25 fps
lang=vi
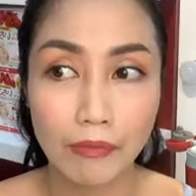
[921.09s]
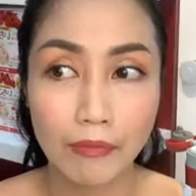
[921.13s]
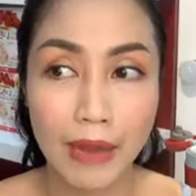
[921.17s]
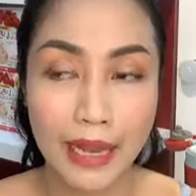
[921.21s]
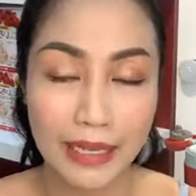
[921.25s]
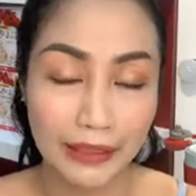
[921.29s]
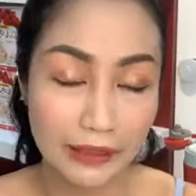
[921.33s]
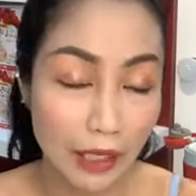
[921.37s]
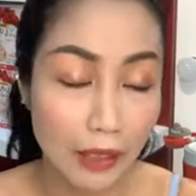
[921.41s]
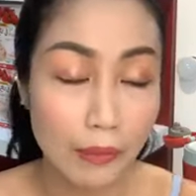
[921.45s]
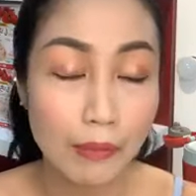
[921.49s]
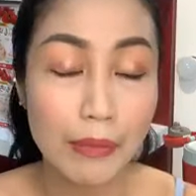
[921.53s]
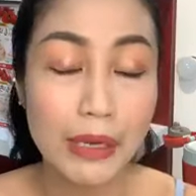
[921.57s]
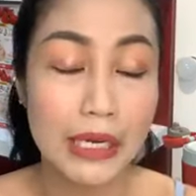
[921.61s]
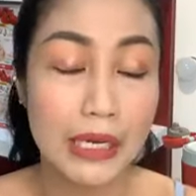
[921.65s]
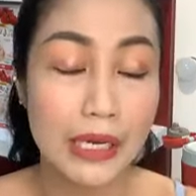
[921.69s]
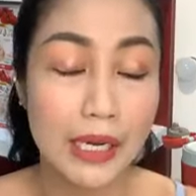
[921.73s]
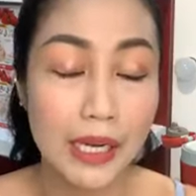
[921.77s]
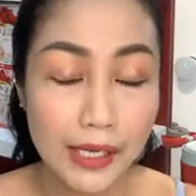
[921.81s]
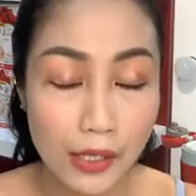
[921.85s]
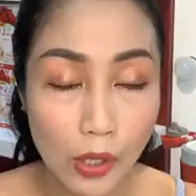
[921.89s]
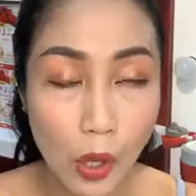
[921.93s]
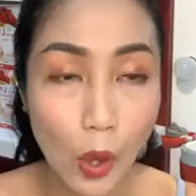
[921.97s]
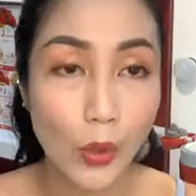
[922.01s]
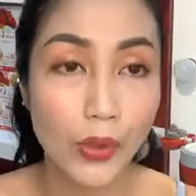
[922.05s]
bản thân mình
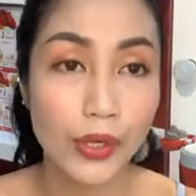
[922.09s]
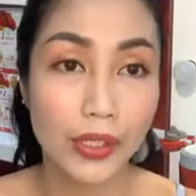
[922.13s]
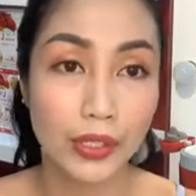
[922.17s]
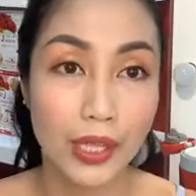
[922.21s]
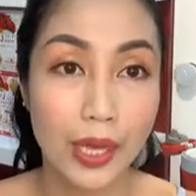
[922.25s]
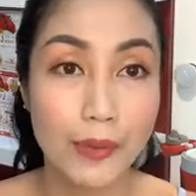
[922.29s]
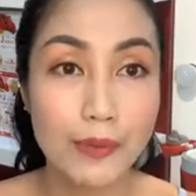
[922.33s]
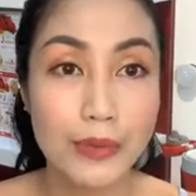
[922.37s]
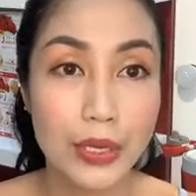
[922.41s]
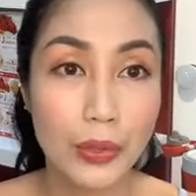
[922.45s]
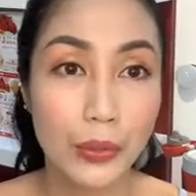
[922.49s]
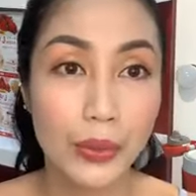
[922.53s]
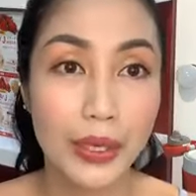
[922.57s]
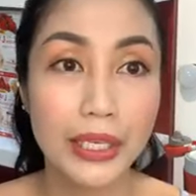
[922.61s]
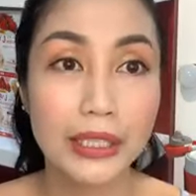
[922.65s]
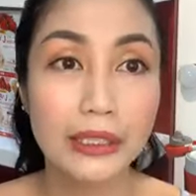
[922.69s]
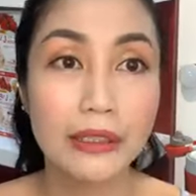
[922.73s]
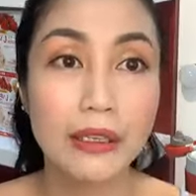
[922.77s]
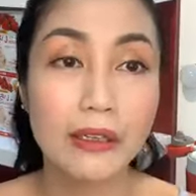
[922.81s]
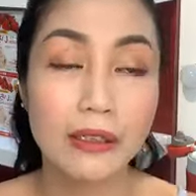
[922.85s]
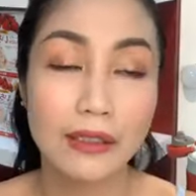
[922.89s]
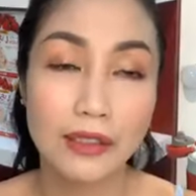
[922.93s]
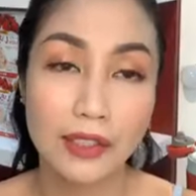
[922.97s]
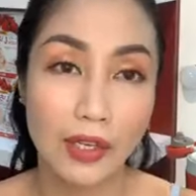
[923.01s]
lĩnh hội được thêm nhiều kiến thức,